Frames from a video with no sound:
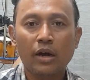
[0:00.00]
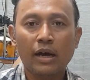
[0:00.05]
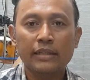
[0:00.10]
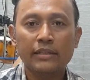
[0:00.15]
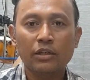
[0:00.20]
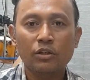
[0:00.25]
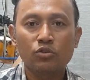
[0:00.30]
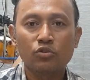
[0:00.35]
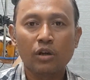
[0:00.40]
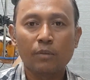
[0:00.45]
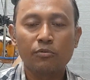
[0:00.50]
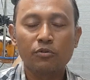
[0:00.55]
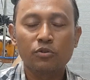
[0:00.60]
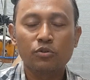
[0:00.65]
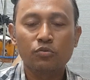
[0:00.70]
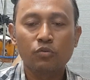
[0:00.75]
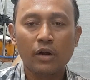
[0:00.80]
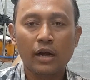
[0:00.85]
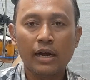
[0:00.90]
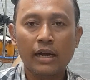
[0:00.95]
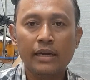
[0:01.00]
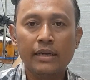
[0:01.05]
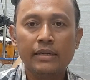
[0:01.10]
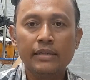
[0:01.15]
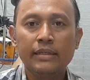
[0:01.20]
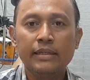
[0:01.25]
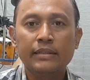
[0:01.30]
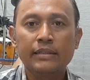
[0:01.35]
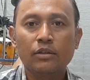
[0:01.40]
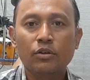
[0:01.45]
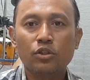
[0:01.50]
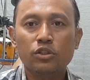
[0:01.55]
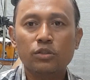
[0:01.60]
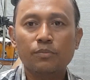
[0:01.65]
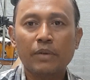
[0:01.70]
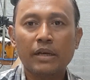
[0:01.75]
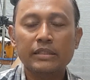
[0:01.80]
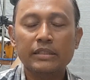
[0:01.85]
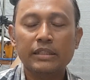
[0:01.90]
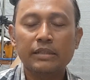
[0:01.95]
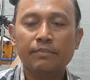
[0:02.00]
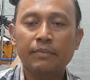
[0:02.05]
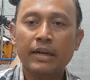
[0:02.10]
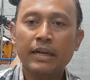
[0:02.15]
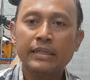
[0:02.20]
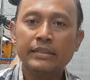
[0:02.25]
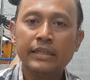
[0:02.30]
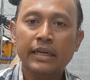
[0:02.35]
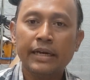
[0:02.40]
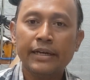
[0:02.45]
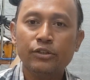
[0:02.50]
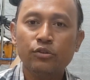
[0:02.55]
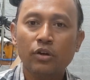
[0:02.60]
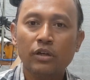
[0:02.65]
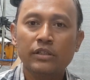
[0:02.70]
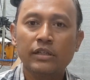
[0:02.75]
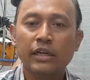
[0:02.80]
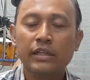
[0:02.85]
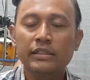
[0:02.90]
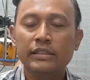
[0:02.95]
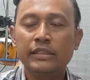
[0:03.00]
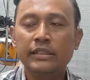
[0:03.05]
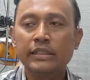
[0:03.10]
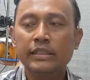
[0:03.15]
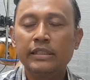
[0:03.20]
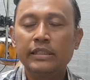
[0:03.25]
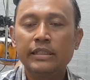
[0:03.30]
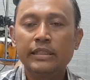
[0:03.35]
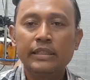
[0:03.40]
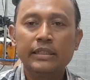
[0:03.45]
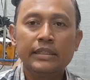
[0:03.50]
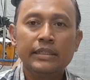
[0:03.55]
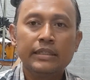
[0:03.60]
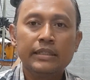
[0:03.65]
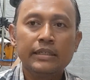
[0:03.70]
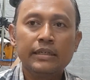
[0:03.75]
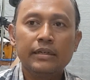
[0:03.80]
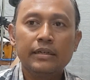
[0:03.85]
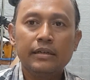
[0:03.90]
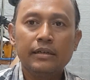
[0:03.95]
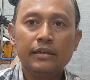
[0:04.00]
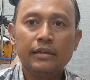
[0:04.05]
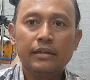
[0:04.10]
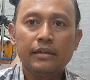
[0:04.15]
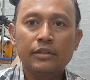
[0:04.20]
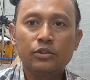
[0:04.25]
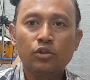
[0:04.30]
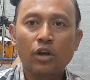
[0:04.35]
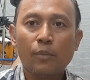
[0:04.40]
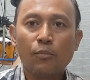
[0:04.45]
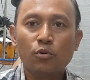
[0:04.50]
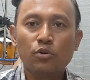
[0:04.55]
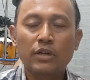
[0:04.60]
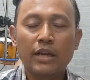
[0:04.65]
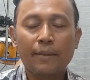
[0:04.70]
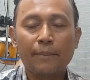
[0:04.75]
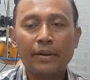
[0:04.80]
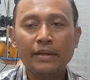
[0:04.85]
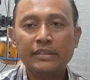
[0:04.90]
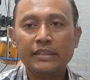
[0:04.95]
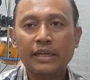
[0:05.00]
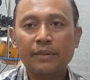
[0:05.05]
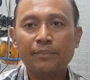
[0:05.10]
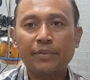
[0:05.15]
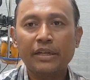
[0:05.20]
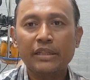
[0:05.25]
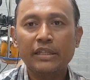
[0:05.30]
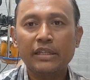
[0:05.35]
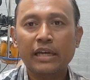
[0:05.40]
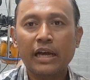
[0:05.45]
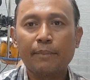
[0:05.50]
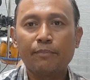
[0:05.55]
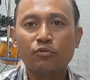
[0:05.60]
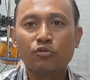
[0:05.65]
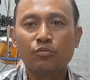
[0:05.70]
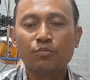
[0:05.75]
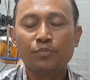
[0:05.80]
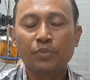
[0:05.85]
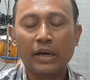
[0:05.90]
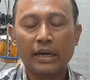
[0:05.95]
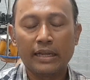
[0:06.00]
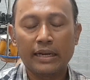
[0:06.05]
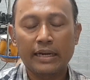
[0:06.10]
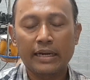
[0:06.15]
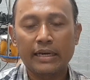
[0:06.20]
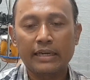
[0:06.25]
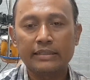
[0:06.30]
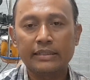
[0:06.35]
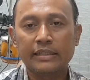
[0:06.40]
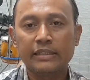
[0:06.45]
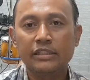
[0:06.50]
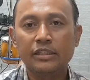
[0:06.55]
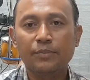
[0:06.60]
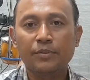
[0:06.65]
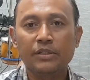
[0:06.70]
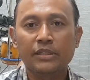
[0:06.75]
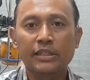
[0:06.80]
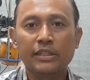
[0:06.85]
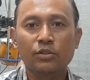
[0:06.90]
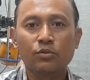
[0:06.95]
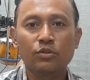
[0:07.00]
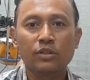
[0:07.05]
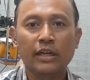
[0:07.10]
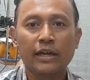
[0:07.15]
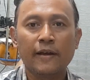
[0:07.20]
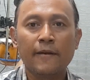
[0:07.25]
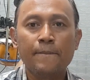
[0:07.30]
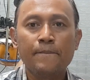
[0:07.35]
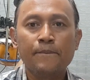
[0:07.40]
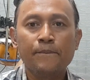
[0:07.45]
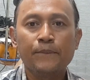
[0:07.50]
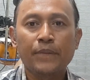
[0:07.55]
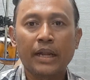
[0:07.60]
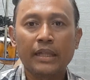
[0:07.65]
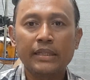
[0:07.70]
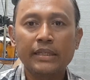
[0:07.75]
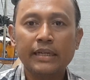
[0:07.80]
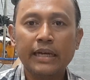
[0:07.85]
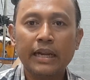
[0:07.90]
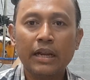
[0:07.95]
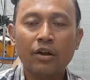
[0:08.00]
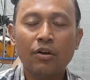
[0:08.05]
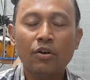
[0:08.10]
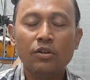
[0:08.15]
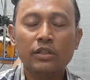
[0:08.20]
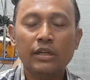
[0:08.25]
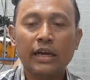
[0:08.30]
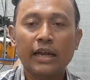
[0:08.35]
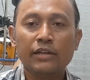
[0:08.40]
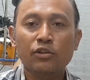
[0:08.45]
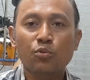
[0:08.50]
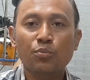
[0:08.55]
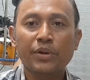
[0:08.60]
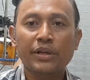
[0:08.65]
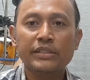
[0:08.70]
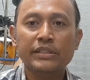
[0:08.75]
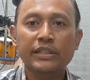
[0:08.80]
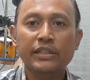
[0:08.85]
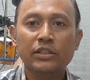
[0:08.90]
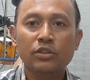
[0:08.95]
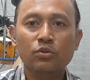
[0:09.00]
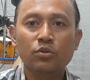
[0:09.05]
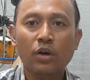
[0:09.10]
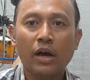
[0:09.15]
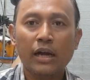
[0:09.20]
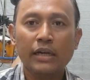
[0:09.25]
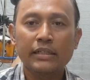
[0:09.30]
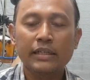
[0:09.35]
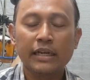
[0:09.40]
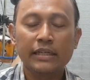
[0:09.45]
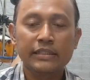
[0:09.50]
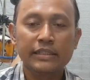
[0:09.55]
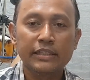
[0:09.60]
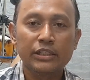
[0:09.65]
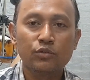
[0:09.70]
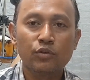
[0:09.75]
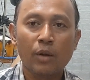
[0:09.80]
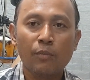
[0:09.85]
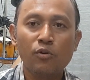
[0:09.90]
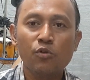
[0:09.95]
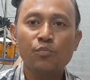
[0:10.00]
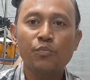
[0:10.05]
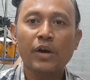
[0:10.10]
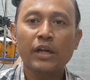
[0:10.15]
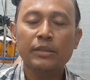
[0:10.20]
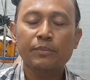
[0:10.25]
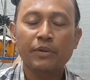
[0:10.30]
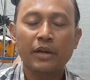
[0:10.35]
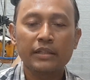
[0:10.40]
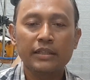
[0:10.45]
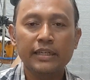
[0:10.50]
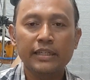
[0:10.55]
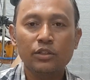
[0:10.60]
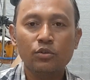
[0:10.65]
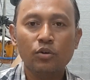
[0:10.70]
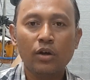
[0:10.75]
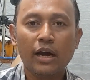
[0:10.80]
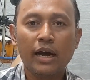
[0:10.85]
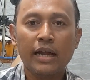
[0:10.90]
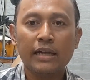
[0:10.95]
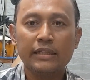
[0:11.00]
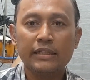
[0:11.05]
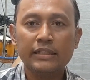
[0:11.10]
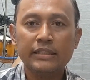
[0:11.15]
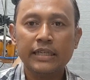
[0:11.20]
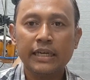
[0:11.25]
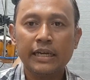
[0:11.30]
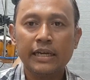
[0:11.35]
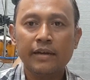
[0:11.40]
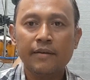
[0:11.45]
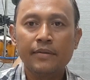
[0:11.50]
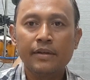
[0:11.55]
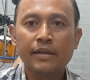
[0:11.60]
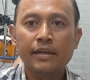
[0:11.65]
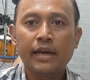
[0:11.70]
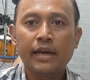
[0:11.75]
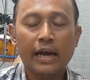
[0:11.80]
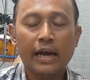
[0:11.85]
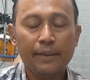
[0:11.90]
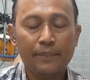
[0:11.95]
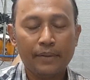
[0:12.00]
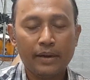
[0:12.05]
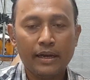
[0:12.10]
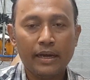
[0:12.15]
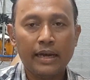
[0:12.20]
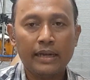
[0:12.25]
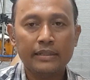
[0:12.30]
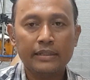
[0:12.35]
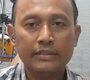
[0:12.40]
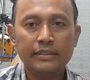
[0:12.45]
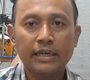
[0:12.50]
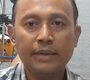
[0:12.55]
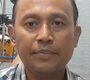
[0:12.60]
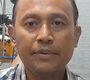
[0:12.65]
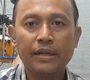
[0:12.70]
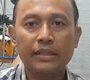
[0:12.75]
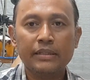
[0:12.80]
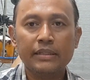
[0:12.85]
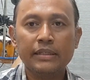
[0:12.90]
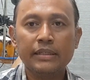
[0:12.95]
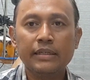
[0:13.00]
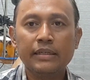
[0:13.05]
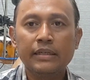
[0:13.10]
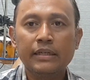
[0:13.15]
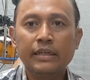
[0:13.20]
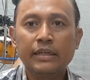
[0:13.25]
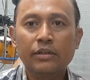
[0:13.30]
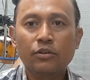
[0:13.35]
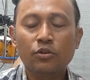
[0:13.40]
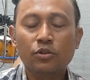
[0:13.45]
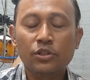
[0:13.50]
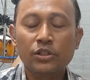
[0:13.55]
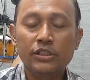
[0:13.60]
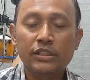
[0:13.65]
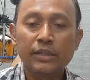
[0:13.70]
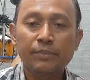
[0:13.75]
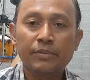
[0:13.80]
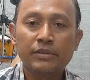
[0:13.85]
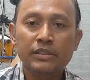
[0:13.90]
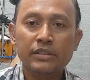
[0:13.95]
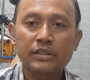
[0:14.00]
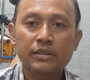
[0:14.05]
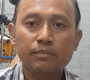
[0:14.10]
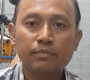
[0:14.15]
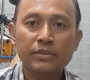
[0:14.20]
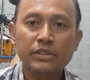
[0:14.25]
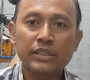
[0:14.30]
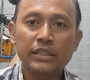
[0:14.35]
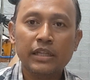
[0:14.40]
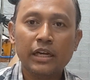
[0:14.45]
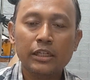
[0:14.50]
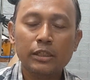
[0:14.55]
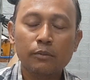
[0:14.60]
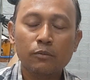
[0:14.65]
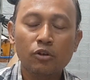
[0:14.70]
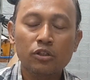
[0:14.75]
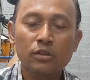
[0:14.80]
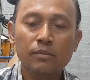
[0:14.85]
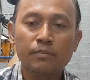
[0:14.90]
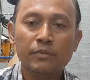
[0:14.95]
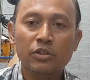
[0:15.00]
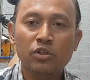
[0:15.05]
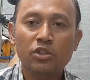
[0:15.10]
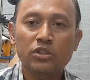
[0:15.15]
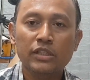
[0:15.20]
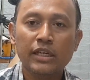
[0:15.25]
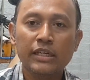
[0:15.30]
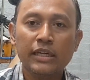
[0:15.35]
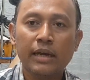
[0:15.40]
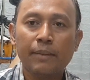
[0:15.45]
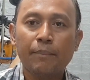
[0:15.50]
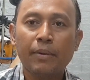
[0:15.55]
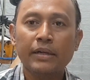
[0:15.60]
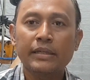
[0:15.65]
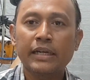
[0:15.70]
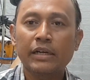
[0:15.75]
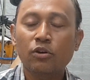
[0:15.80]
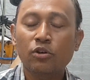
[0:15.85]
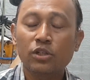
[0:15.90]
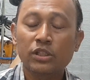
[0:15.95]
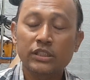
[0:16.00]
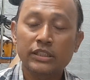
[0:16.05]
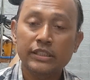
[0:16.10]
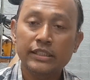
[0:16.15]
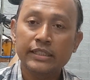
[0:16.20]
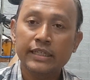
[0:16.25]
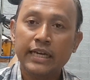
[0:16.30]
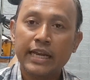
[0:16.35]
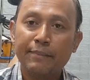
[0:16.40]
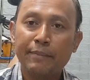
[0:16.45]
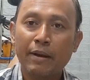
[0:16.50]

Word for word: atau 22, terus maksimalnya itu ada di eh, uh, 28 sampai 30 bar. Jadi seperti itu. Nah, berarti kalau tekanan kompresi itu ada di 24 berarti itu artinya apa artinya berarti kondisi mesin tersebut menurut saya pada kondisi